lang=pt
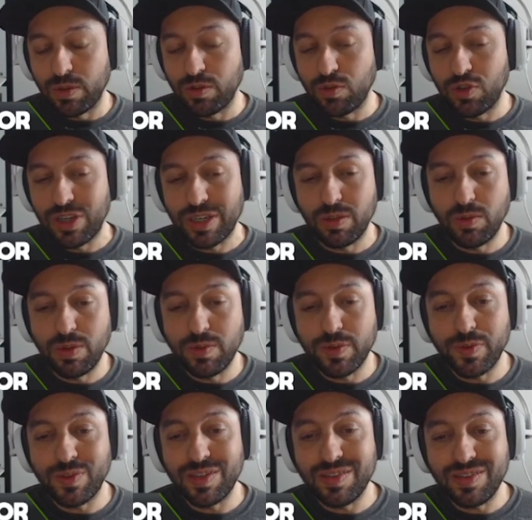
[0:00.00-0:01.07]
Quando tu chega no
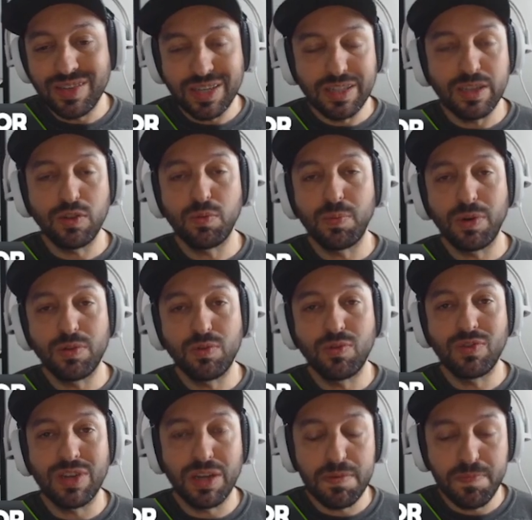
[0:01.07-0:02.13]
nível 60, tu pode
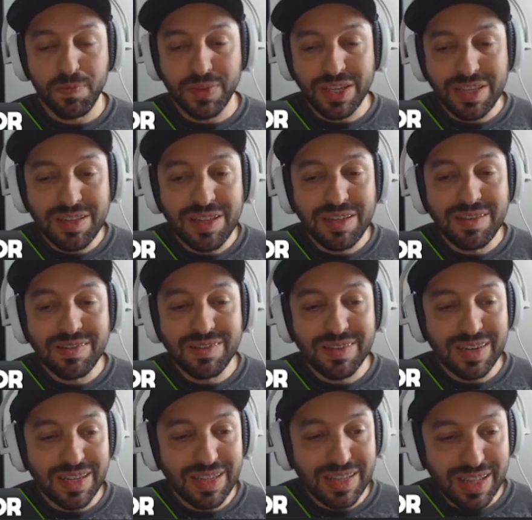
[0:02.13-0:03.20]
usar
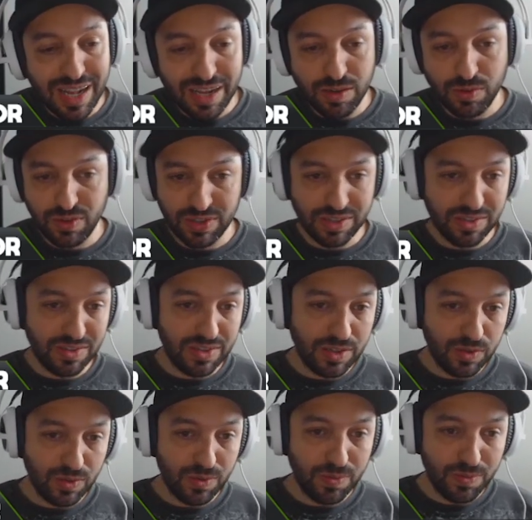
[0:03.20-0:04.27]
itens lendários. Antes
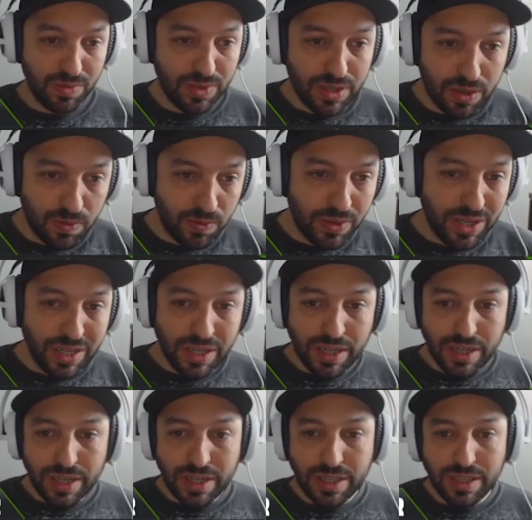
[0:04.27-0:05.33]
disso, não.
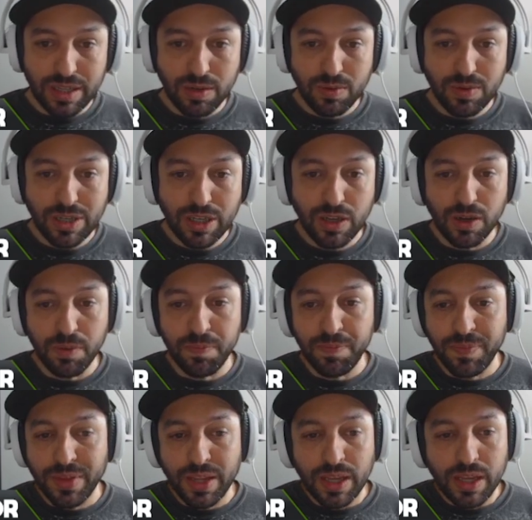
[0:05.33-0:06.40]
Então, aqui, ó,
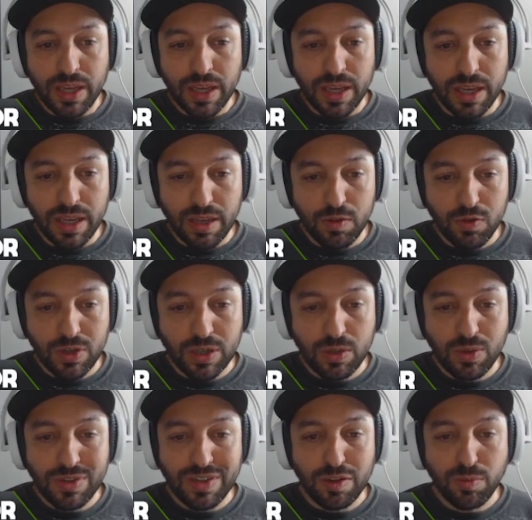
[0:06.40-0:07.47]
é, os
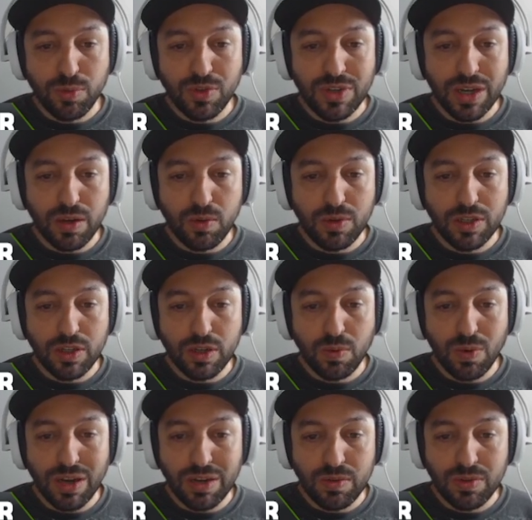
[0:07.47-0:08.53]
jogadores devem buscar o
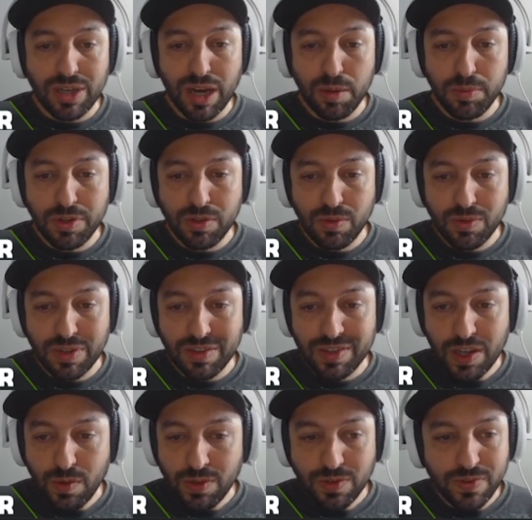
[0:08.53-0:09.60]
antiquário de Abington
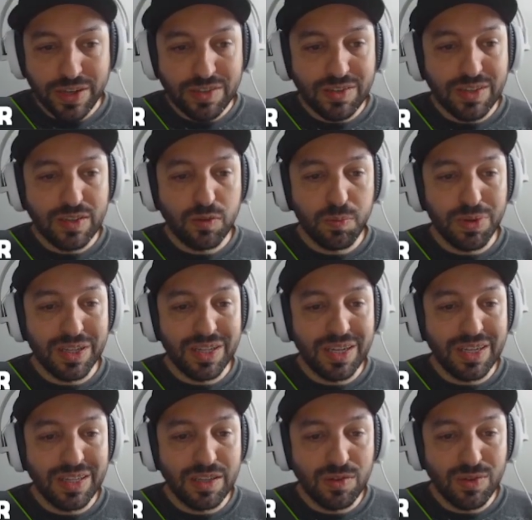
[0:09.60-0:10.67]
nas águas fétidas para
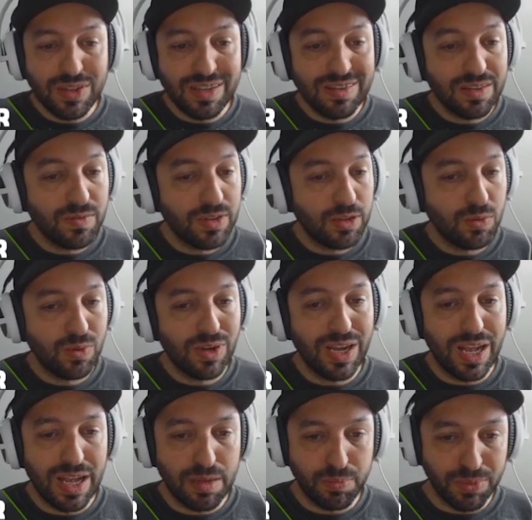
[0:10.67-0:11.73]
dar início nessa
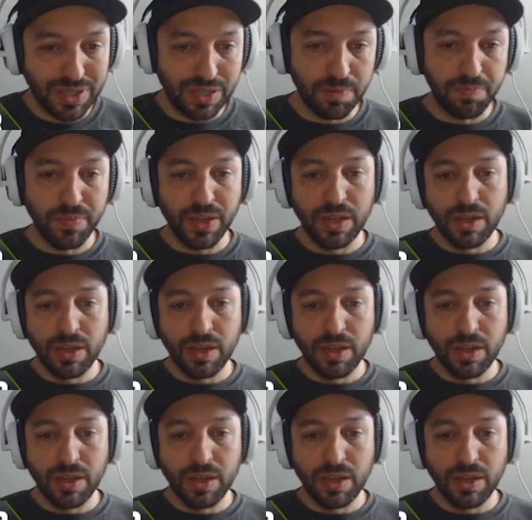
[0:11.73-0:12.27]
aventura épica.